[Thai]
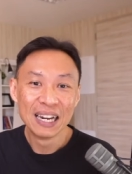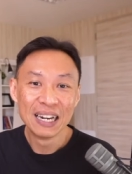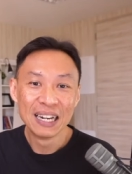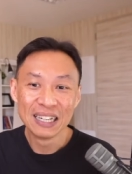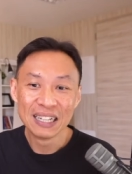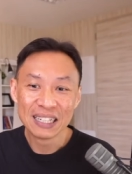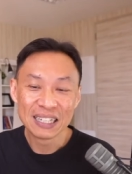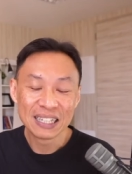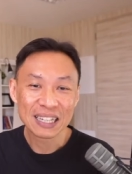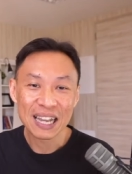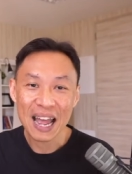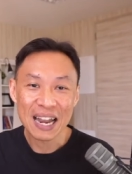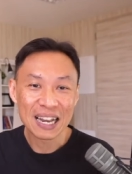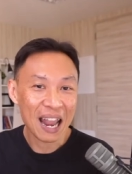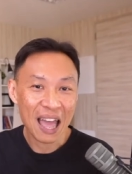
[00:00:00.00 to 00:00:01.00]
หรือ
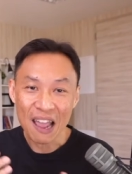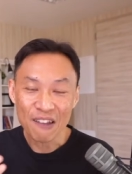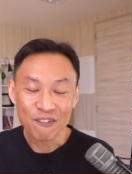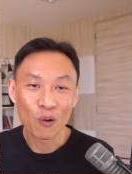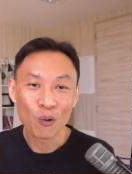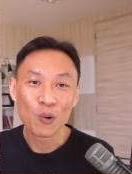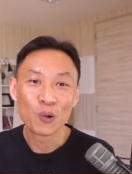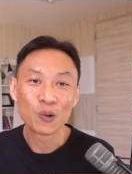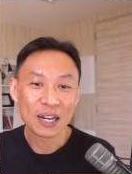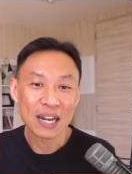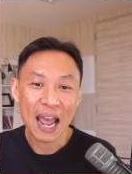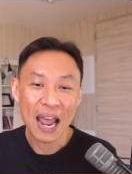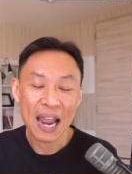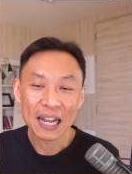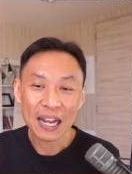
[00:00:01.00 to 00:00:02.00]
การไลฟ์ของคุณก็
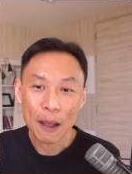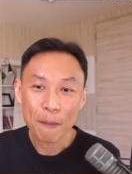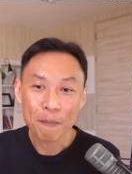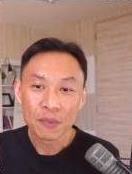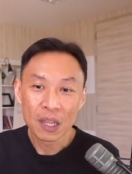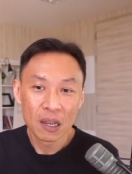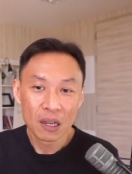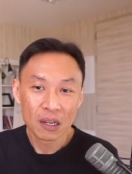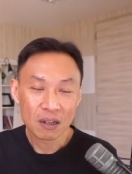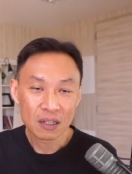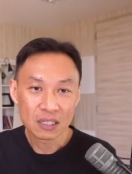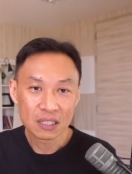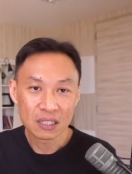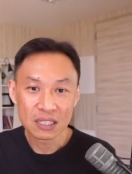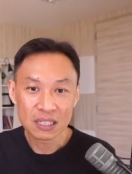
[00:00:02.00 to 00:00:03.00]
ได้นะครับก็
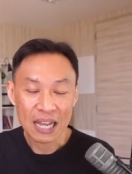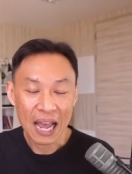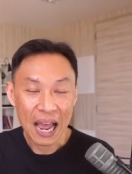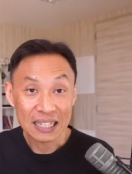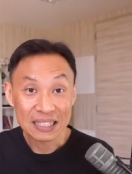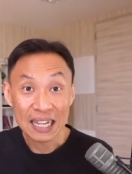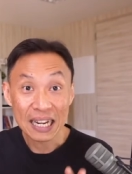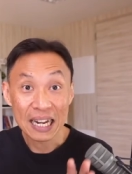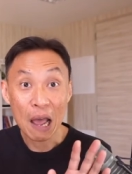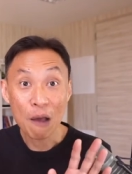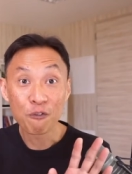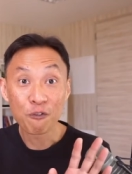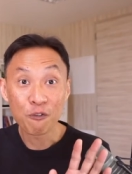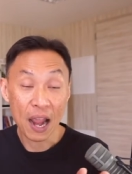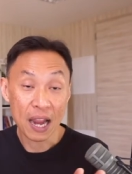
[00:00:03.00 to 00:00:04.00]
คือการเซตอั
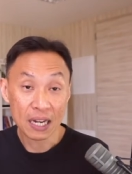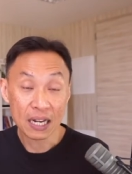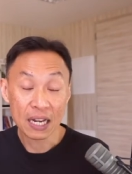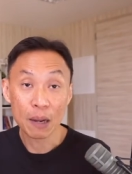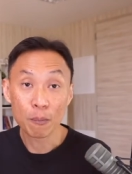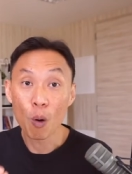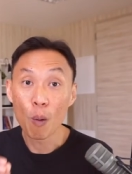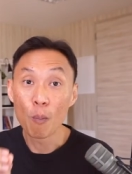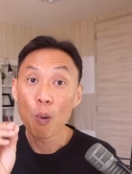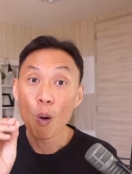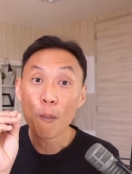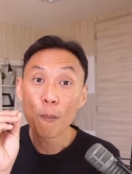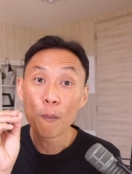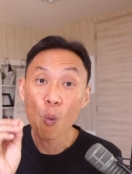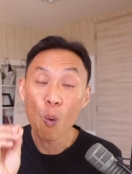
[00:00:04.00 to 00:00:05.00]
พไฟนั่นเองผมพ
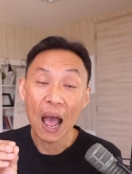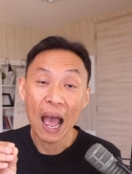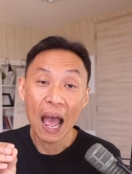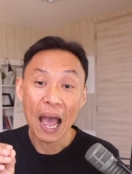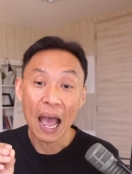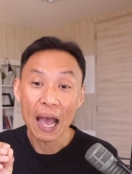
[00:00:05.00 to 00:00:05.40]
บว่า